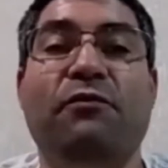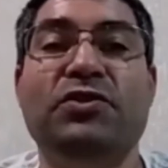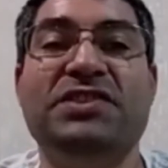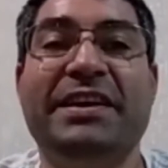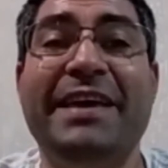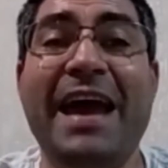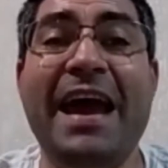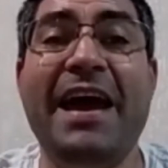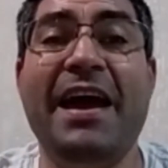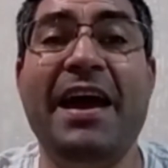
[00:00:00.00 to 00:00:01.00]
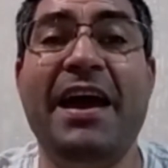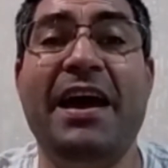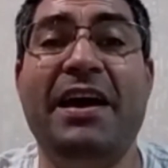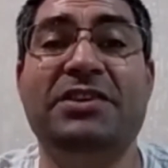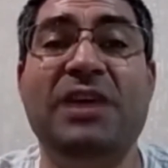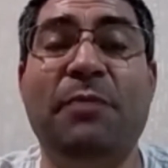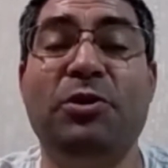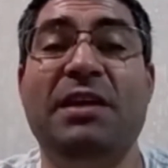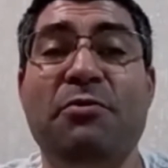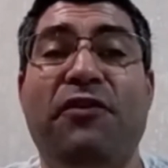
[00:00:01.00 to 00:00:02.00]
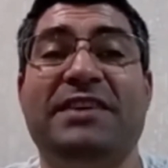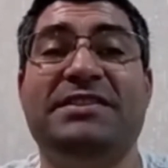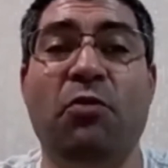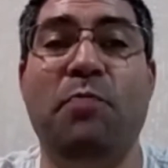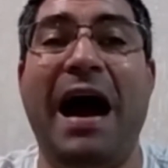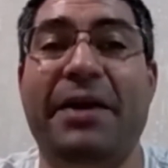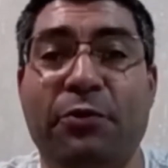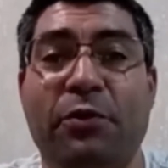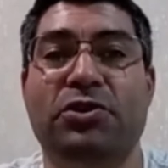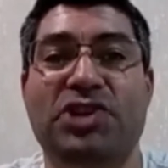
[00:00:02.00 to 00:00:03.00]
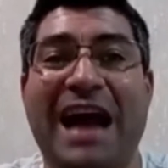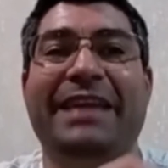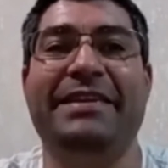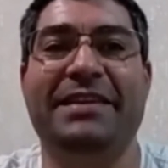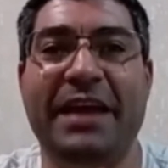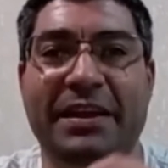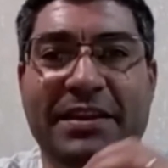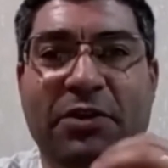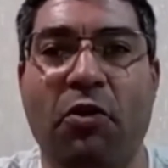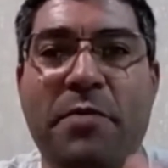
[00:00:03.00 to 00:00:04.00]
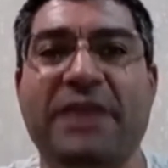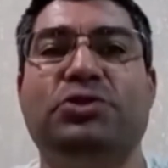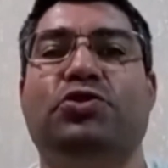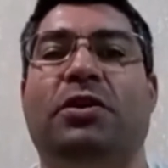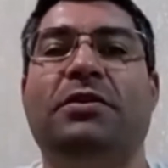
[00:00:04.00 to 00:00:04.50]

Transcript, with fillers: Você quer. É, já podemos fazer um barulho já de, de começo?